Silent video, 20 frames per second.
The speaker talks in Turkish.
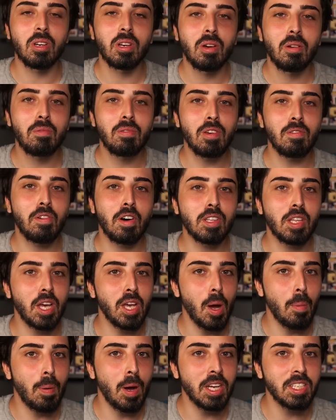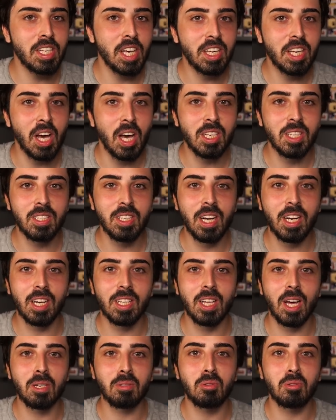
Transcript: FIFA'da yapay zekanın ne kadar